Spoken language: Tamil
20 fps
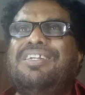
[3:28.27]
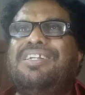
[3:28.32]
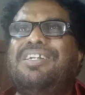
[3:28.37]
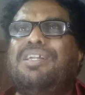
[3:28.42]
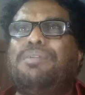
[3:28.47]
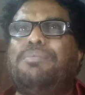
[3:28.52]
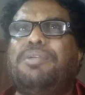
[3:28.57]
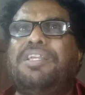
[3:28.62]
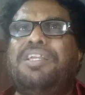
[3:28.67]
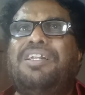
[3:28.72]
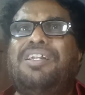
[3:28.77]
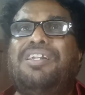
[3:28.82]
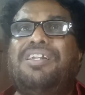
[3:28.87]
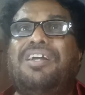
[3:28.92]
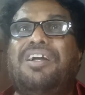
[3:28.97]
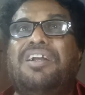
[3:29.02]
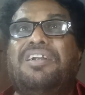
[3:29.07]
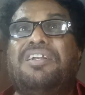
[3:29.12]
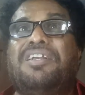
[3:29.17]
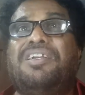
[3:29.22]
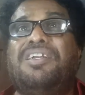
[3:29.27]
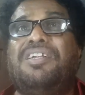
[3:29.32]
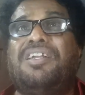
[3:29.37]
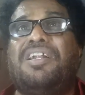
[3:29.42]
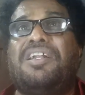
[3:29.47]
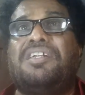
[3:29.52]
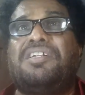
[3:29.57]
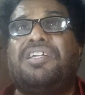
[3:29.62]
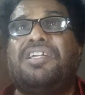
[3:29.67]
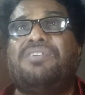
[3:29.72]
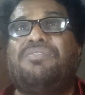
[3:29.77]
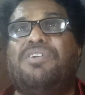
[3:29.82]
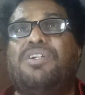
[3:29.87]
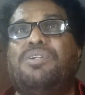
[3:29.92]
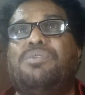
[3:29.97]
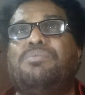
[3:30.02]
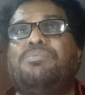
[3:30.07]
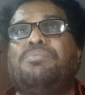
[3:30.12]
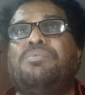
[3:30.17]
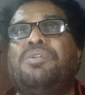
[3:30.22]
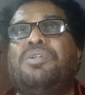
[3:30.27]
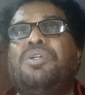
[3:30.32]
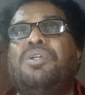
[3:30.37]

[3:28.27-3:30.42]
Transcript: இளமையில் அழகு நிறைந்த இவளும்